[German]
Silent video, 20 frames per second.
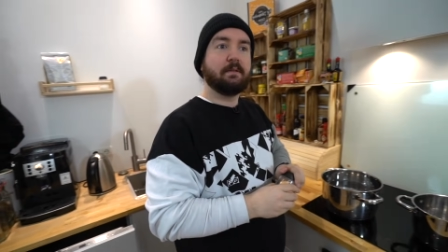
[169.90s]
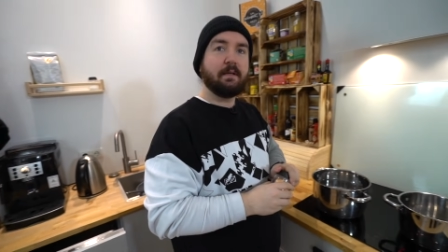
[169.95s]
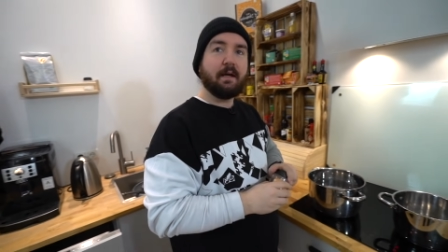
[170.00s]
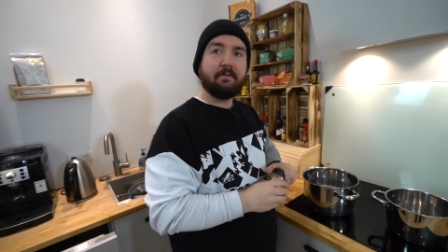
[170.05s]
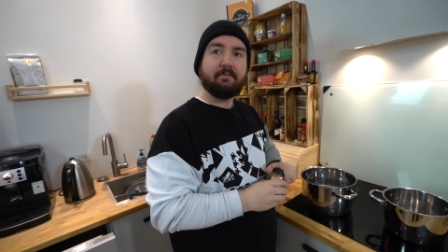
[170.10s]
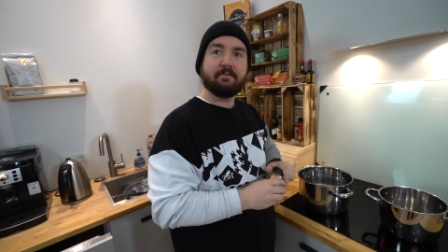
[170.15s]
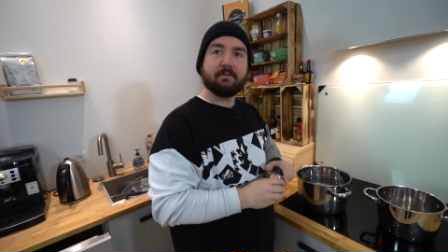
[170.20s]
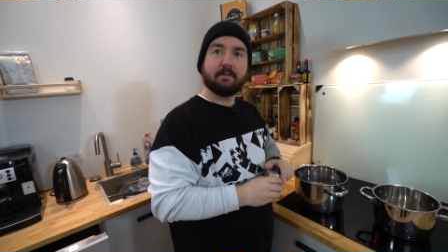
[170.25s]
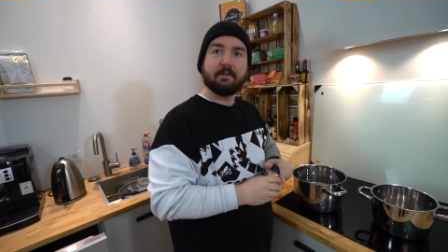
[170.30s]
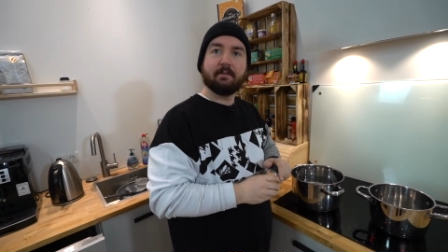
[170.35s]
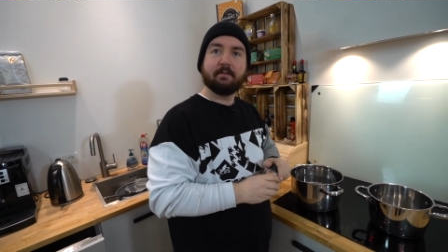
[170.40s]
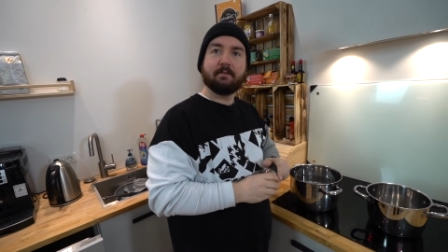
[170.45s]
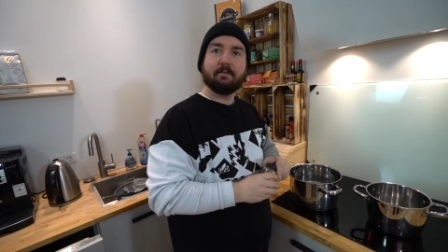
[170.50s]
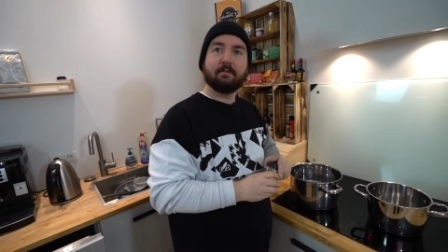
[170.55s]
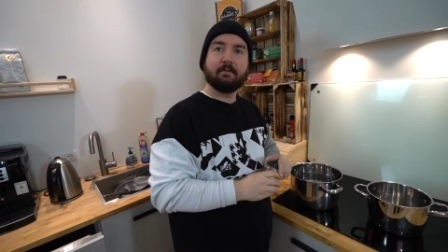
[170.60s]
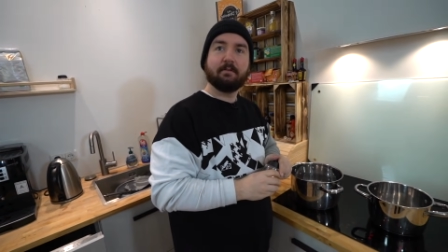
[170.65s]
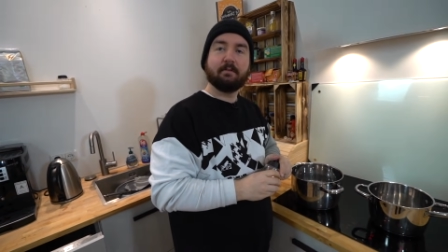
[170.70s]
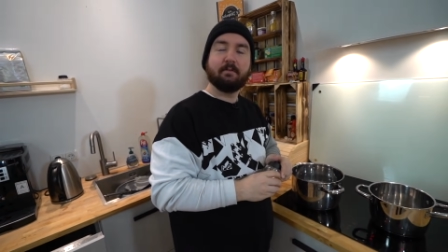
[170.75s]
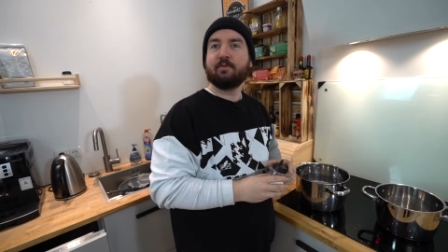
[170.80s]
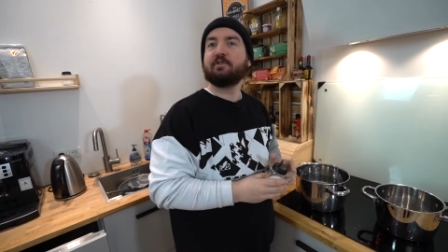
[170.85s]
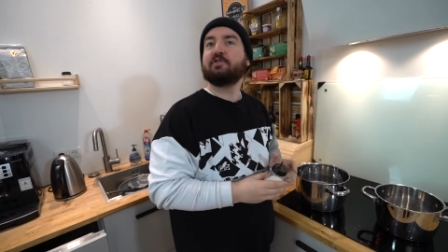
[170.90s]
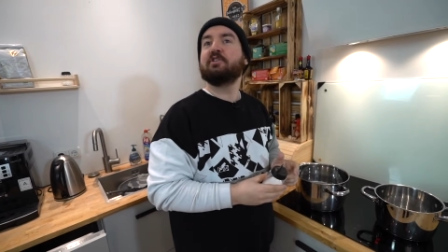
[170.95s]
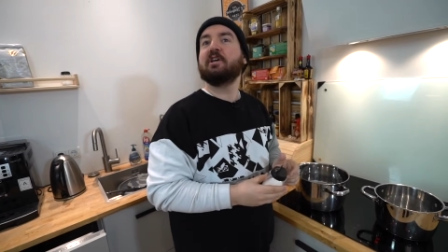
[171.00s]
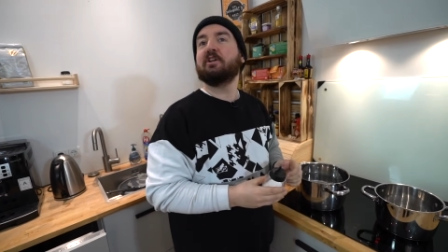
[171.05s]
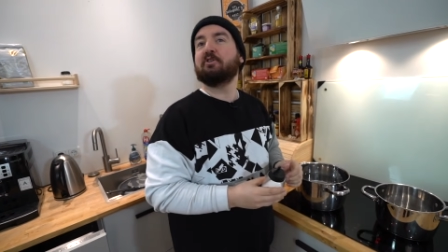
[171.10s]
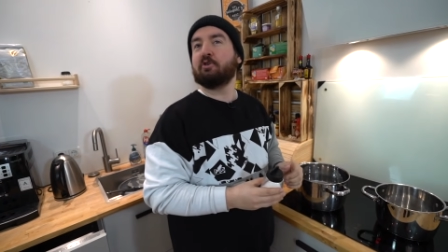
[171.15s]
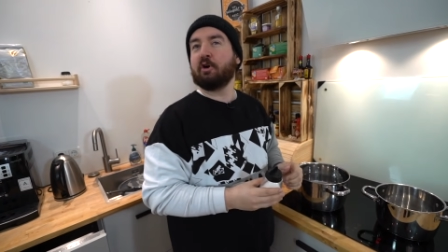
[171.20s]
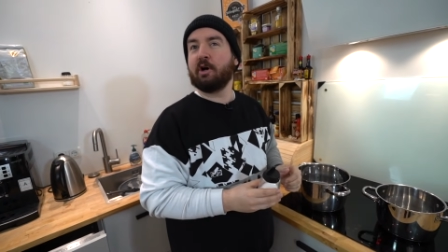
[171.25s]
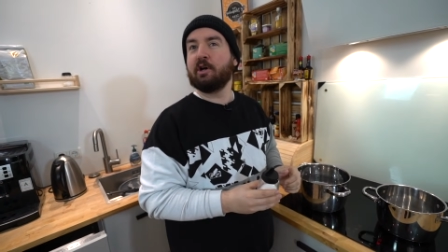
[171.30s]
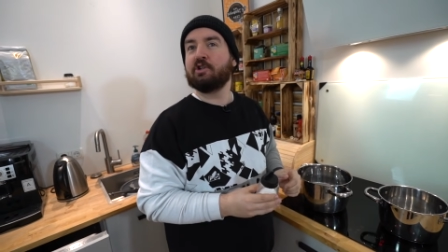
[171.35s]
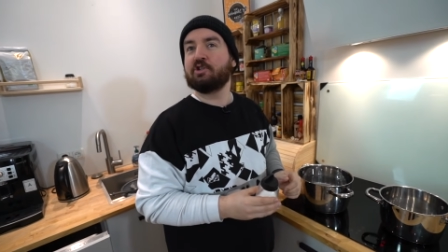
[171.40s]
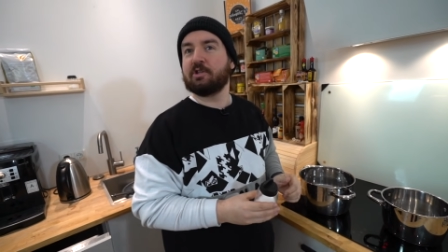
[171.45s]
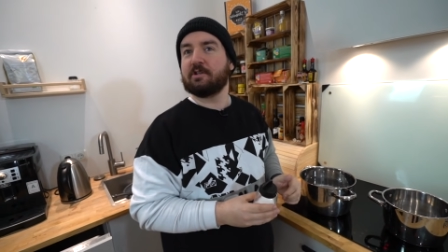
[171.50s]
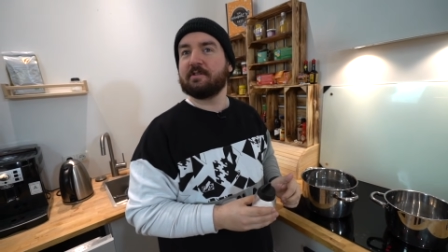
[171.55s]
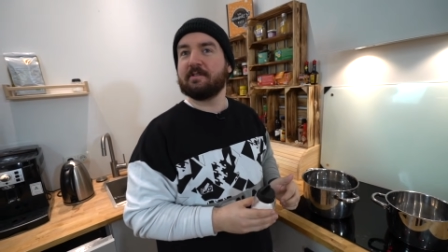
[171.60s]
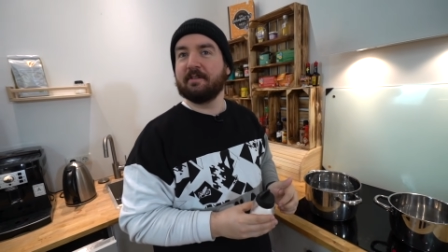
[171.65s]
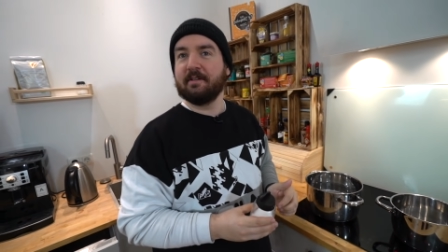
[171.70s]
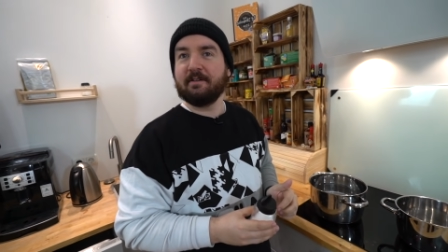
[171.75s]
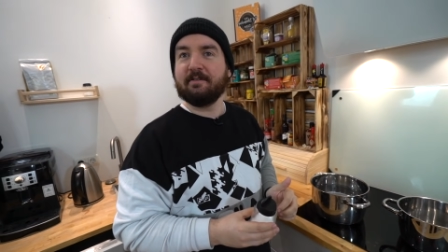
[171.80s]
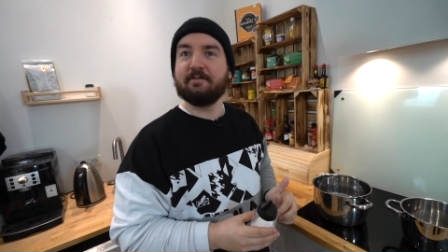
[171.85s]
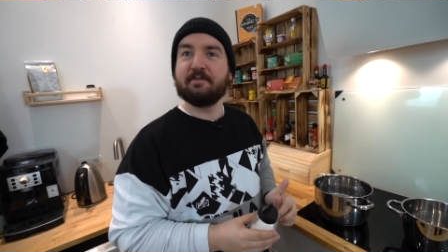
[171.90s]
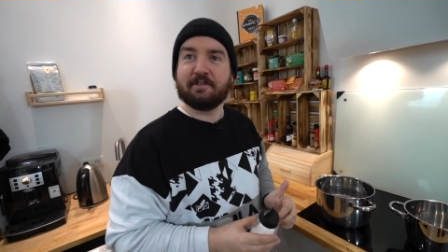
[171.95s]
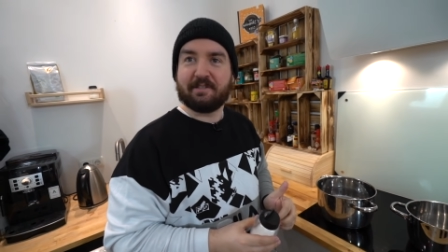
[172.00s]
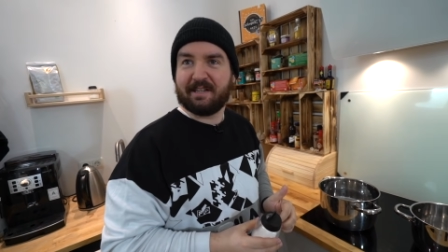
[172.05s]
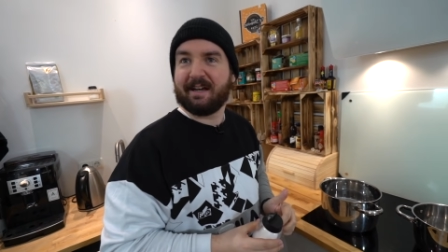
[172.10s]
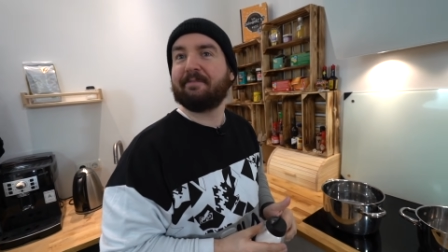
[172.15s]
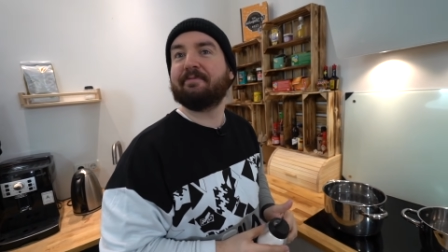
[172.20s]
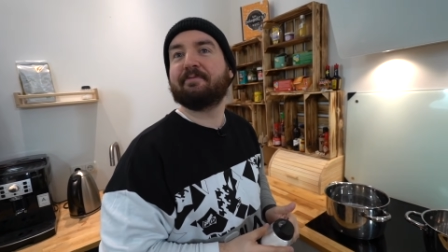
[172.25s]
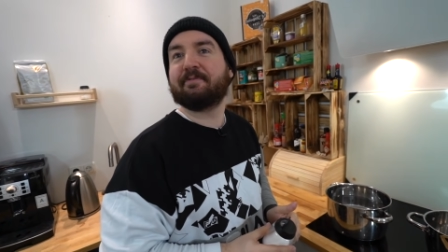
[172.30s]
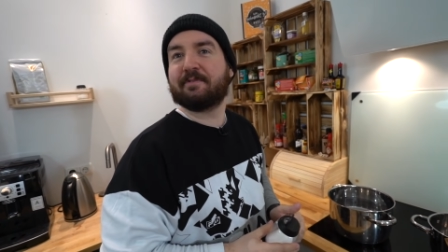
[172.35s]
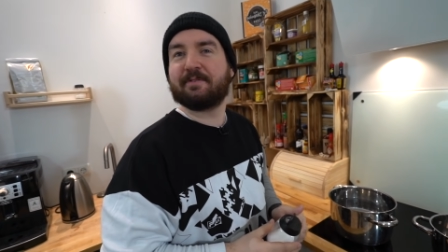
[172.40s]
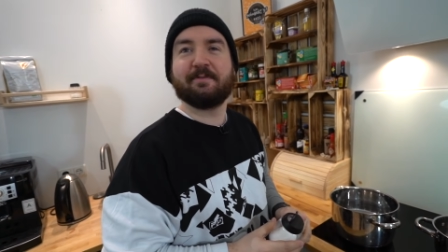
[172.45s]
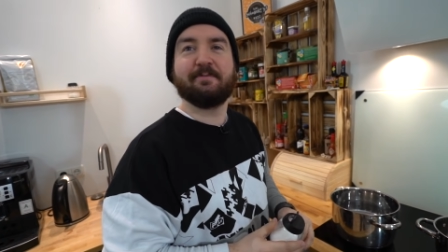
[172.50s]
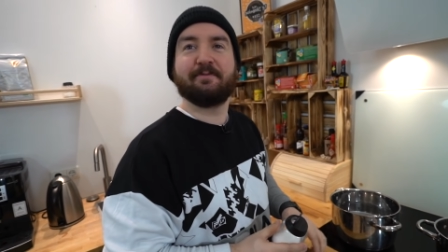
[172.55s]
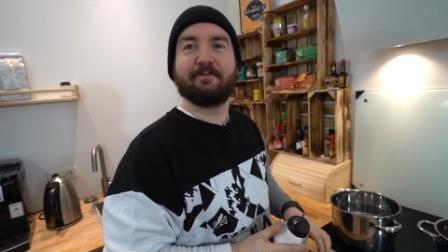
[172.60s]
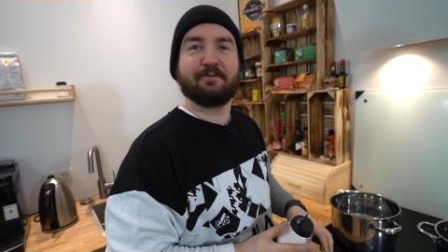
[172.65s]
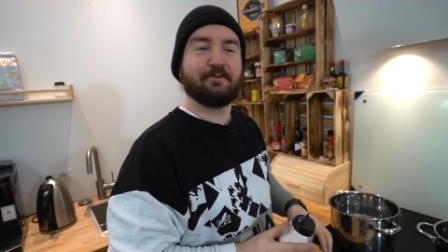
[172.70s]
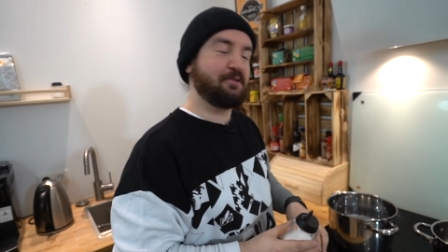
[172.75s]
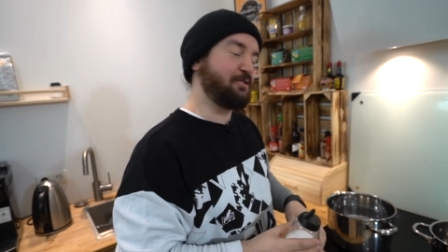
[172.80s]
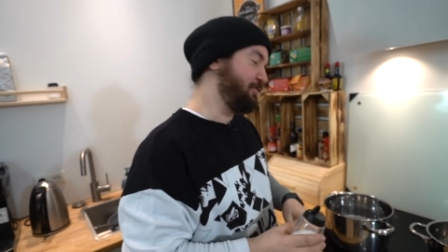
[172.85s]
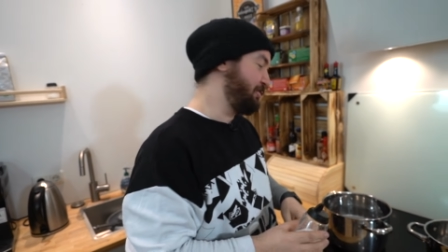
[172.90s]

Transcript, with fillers: Ein Saft? Mhm. Das ist was sehr Deutsches, ne? Ein Saft zum Frühstück.